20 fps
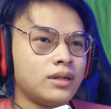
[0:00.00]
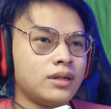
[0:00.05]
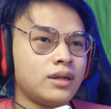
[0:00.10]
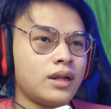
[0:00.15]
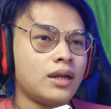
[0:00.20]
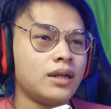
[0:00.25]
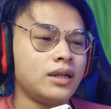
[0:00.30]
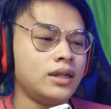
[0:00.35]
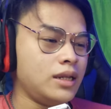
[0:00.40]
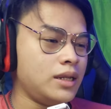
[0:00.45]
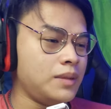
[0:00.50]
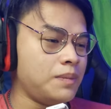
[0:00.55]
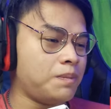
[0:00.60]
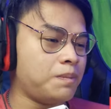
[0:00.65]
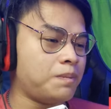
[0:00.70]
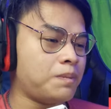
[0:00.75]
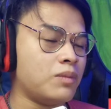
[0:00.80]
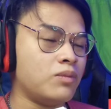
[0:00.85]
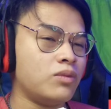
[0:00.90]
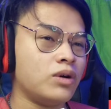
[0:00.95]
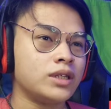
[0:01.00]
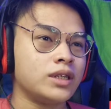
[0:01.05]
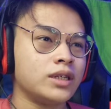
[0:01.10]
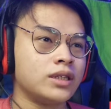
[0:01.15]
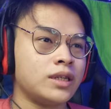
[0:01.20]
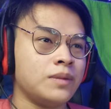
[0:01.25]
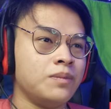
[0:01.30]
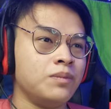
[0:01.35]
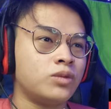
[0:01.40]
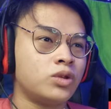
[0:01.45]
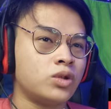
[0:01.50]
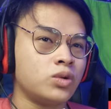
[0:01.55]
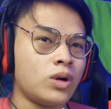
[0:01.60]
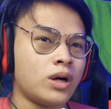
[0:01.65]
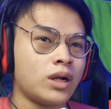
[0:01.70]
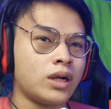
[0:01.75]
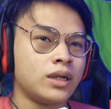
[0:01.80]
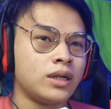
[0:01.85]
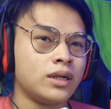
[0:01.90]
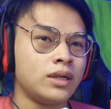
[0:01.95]
dan ini pembuatnya tim
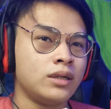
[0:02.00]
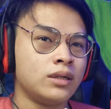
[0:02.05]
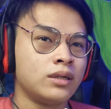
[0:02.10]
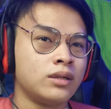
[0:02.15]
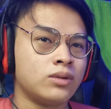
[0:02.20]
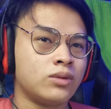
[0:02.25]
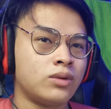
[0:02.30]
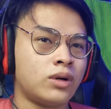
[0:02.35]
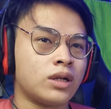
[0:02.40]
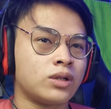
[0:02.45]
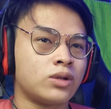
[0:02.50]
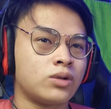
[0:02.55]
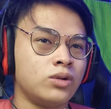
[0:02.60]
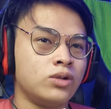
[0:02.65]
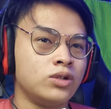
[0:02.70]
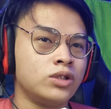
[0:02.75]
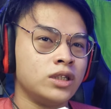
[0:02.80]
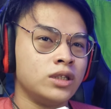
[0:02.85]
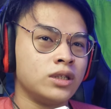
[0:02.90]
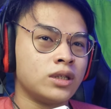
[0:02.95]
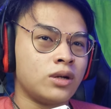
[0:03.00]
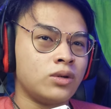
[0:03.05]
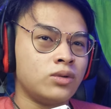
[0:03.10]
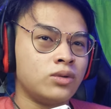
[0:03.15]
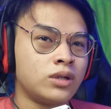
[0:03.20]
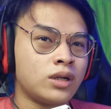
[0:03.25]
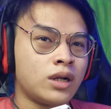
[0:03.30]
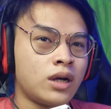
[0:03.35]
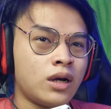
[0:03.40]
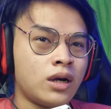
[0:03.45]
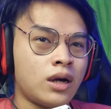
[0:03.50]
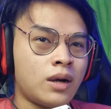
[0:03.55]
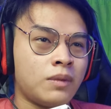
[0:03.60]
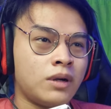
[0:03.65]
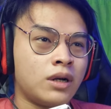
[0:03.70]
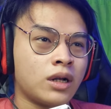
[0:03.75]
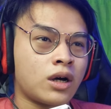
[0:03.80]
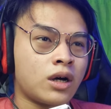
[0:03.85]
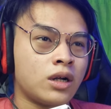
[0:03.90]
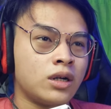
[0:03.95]
tuan ya wah tuh lu cinta Luna sama
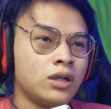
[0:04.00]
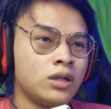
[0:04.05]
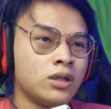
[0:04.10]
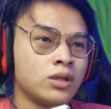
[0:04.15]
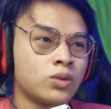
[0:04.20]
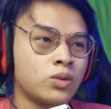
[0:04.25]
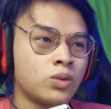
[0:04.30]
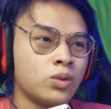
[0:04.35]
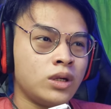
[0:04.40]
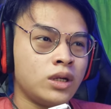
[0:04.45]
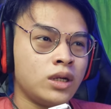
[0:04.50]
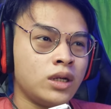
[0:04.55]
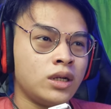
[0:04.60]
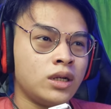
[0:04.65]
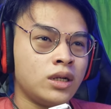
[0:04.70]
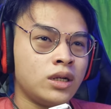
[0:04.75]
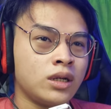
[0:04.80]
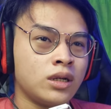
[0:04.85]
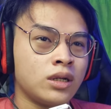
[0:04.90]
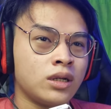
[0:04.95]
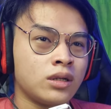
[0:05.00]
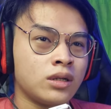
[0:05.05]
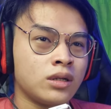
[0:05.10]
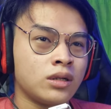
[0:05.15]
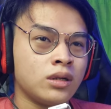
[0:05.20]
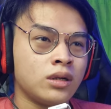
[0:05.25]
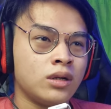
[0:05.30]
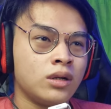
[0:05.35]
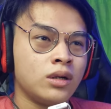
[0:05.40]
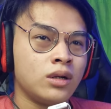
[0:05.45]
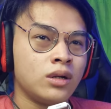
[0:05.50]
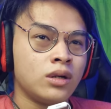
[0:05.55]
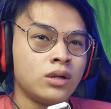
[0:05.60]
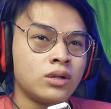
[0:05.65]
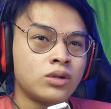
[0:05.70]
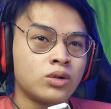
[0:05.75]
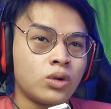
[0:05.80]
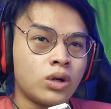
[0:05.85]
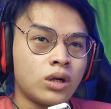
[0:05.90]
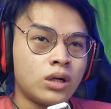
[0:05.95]
The Canal Twin
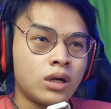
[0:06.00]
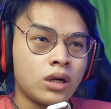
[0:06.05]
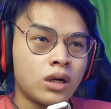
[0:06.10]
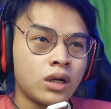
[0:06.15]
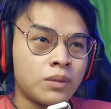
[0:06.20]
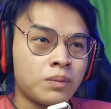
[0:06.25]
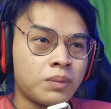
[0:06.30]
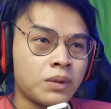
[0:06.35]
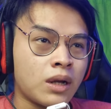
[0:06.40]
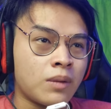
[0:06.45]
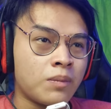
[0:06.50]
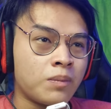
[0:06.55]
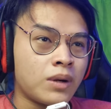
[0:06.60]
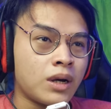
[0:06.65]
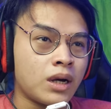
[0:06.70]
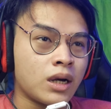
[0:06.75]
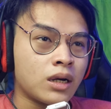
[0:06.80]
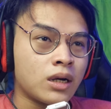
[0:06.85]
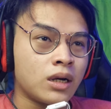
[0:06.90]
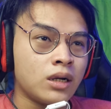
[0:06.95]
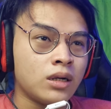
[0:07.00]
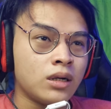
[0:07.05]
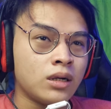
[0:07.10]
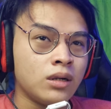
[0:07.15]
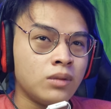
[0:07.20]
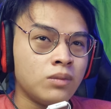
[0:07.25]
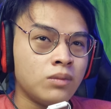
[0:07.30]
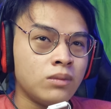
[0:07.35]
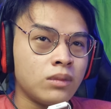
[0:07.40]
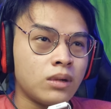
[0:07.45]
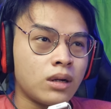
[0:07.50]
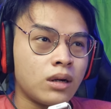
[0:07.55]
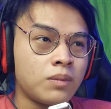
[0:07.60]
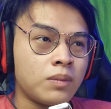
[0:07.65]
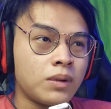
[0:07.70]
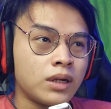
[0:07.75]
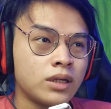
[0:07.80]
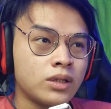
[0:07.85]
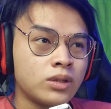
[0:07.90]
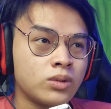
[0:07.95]
tuh ada penampakan
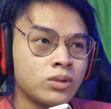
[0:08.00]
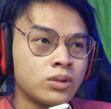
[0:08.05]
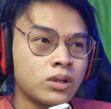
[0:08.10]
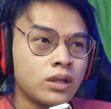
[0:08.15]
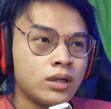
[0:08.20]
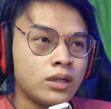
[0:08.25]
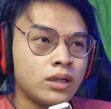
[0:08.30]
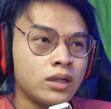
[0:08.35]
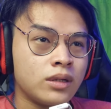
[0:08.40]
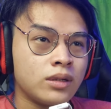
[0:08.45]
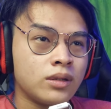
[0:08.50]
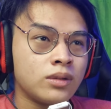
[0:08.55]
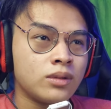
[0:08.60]
apalagi tuh tadi